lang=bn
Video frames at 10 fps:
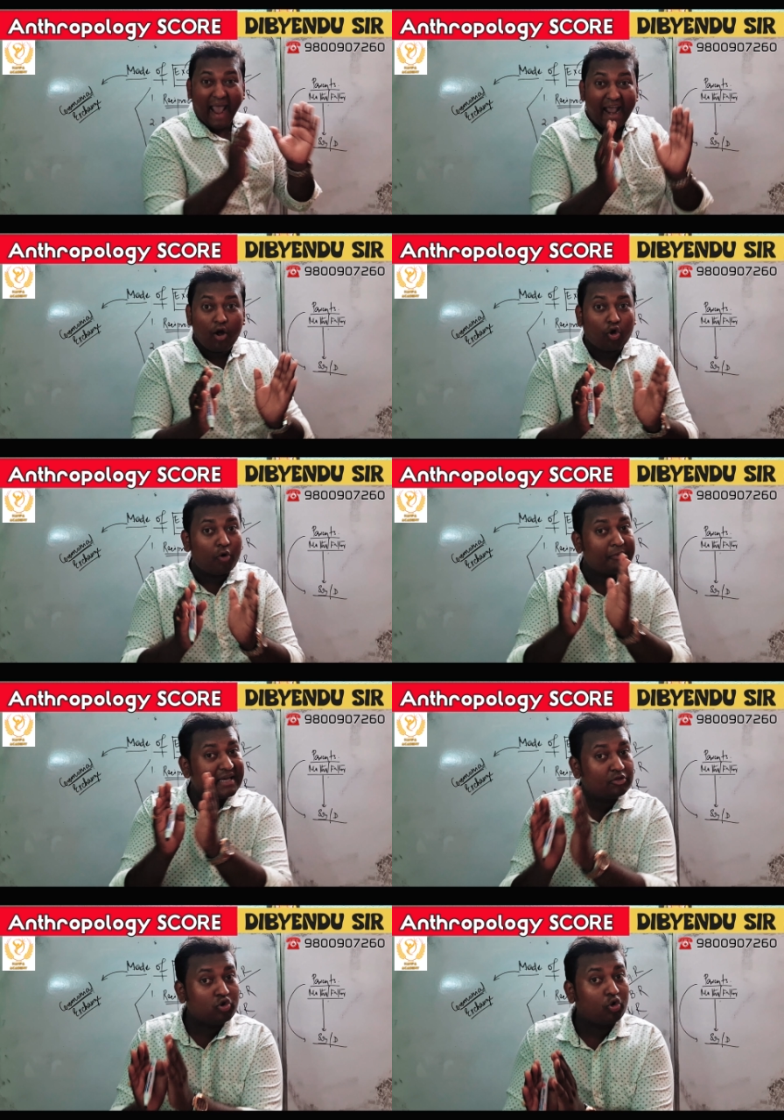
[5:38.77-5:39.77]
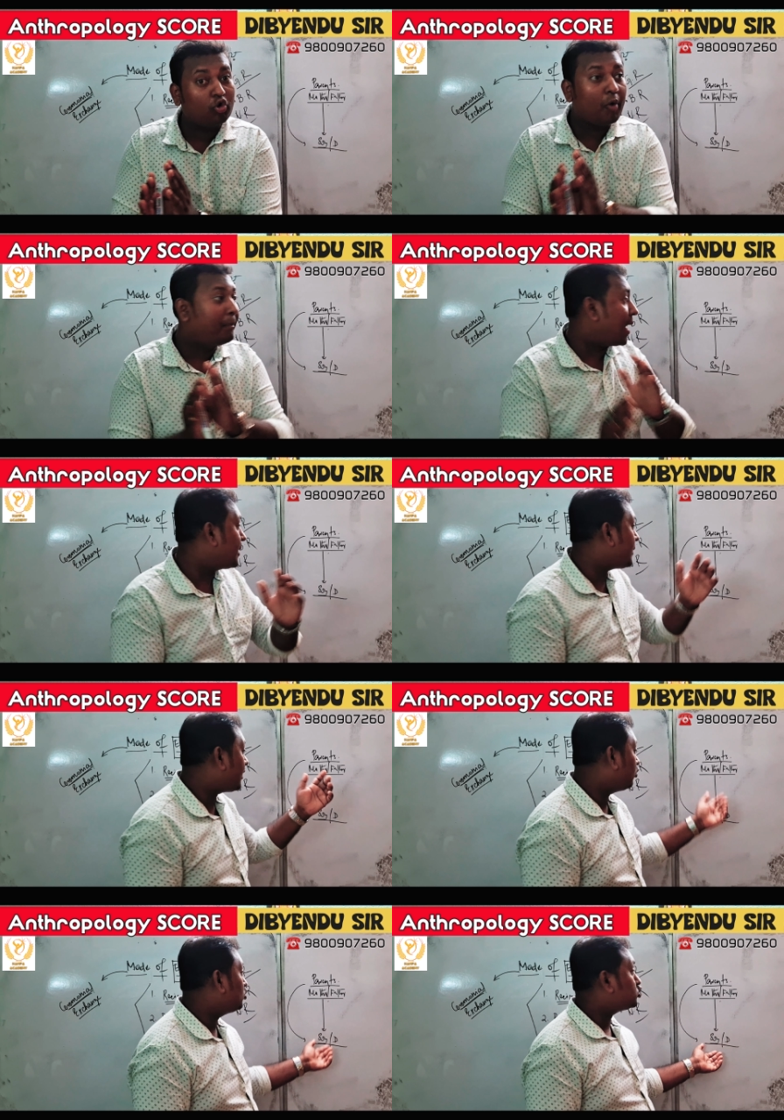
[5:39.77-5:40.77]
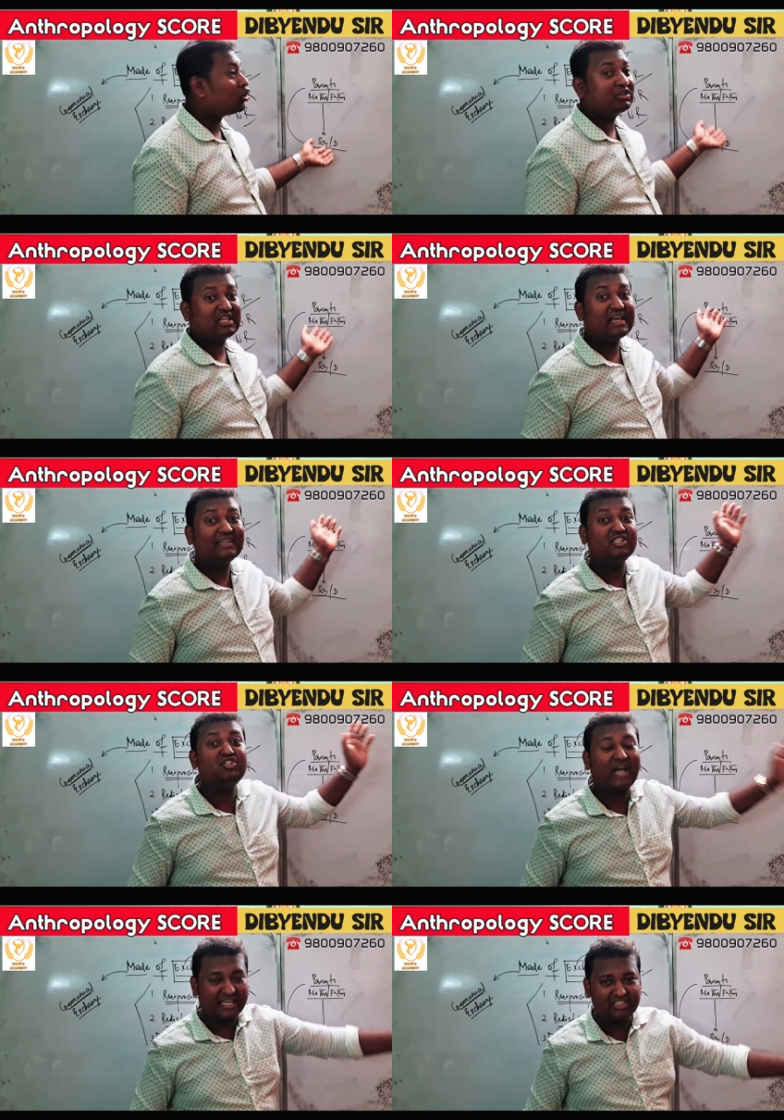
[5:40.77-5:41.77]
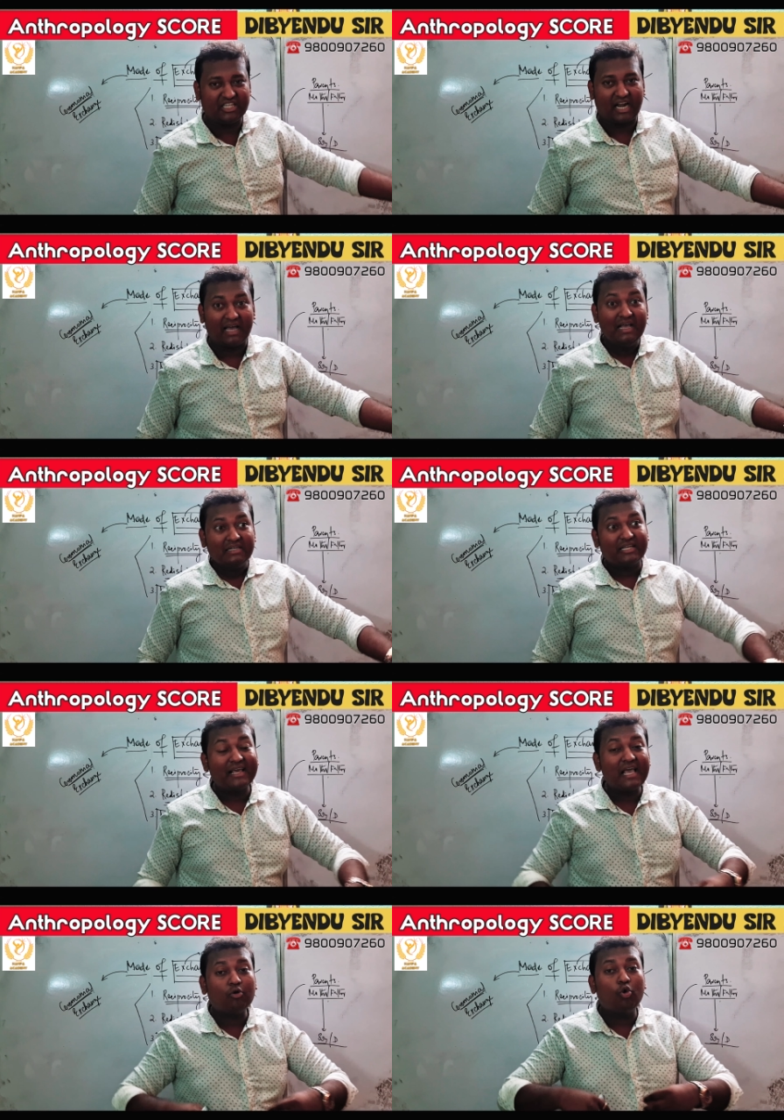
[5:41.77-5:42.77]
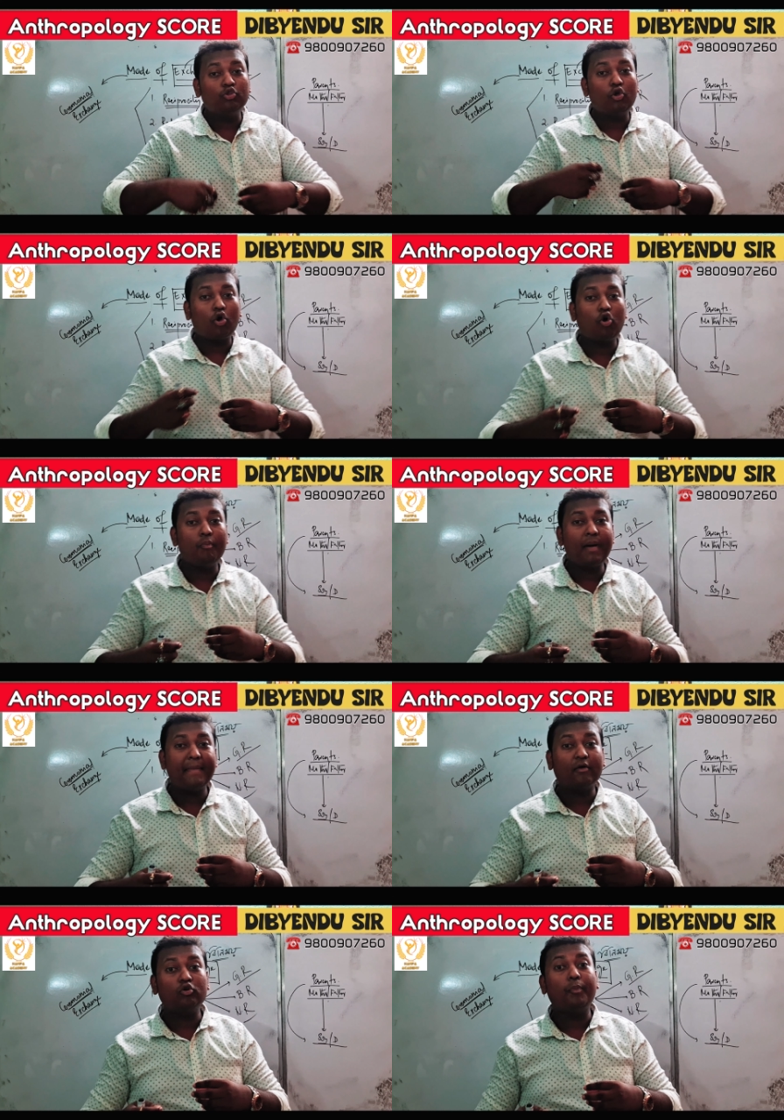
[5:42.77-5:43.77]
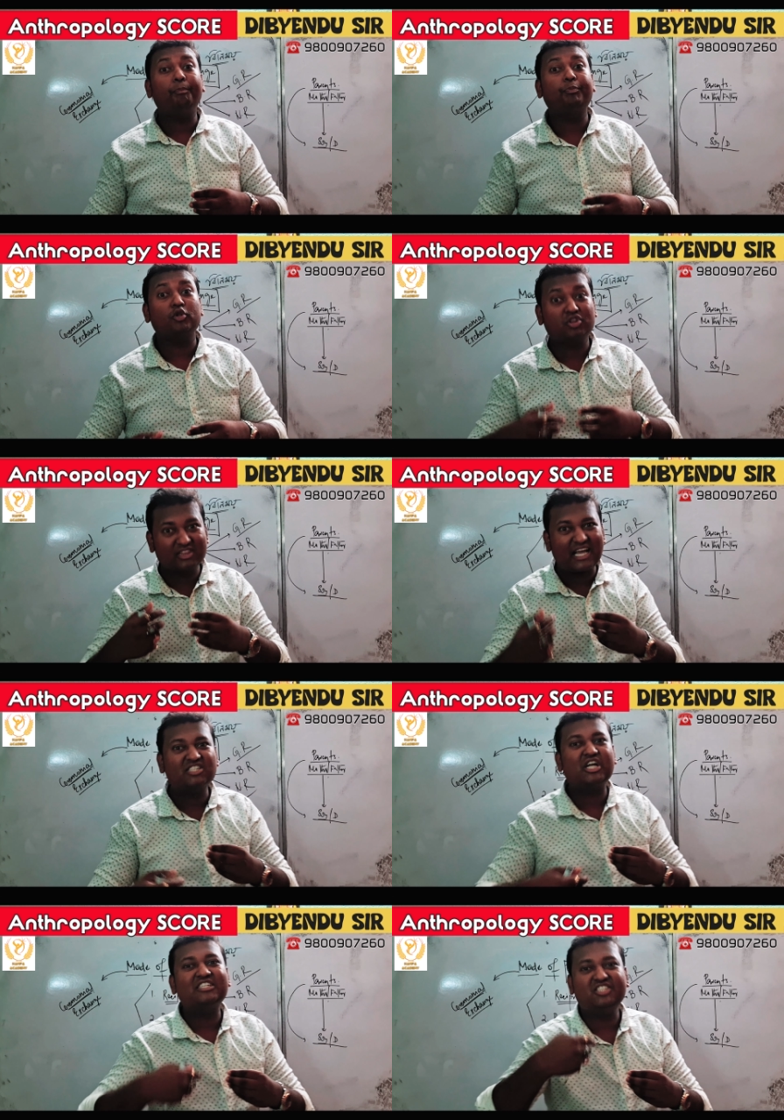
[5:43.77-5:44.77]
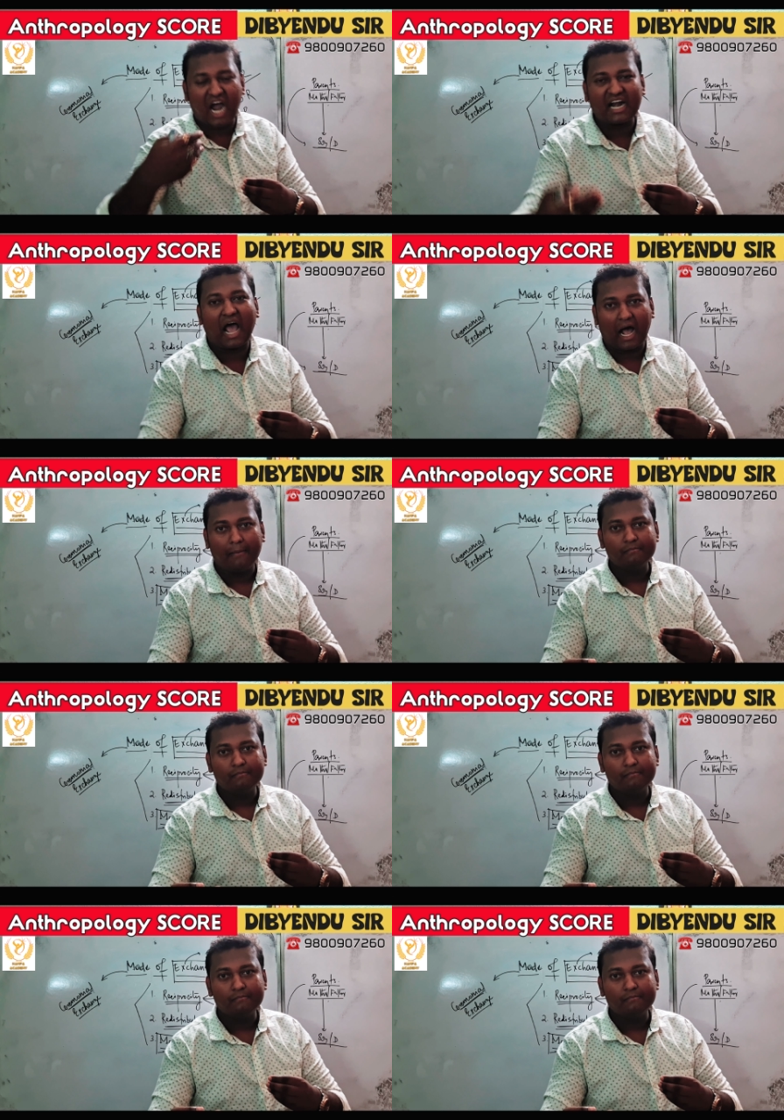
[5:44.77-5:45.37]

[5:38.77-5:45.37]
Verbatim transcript: এই রকম কিন্তু কোনো বাবা মা কোনো সন্তানের কাছে চাইছে না তাহলে কি কোনো রকমভাবে কোনো প্রত্যাশা ছাড়া